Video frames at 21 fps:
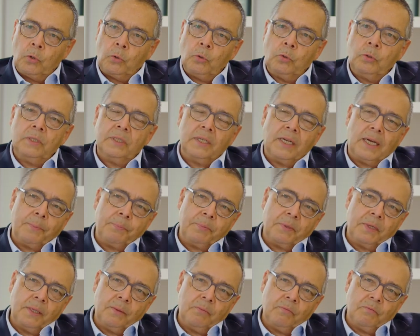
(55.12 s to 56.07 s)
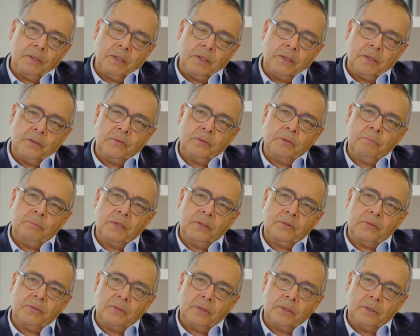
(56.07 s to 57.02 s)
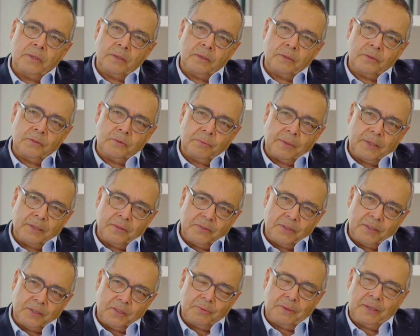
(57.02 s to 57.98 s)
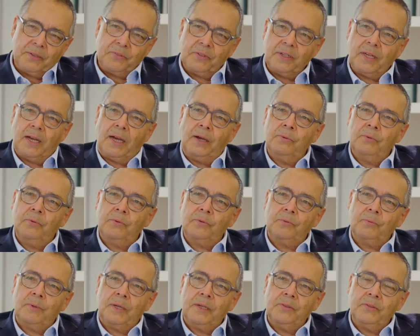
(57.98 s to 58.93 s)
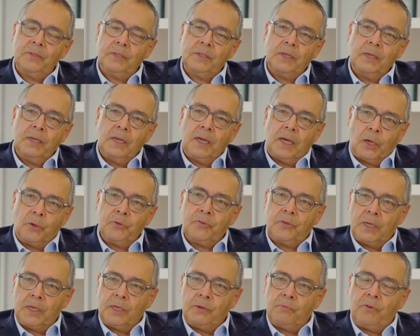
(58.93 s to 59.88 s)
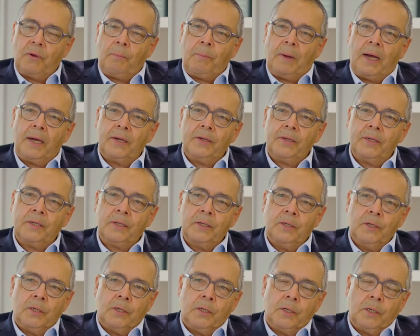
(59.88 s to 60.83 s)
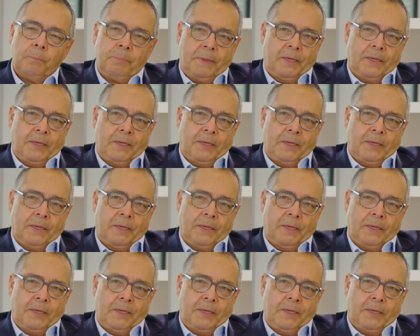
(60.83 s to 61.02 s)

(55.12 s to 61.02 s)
und ab dem Wintersemester 2020, 2021 aus der Informatik einen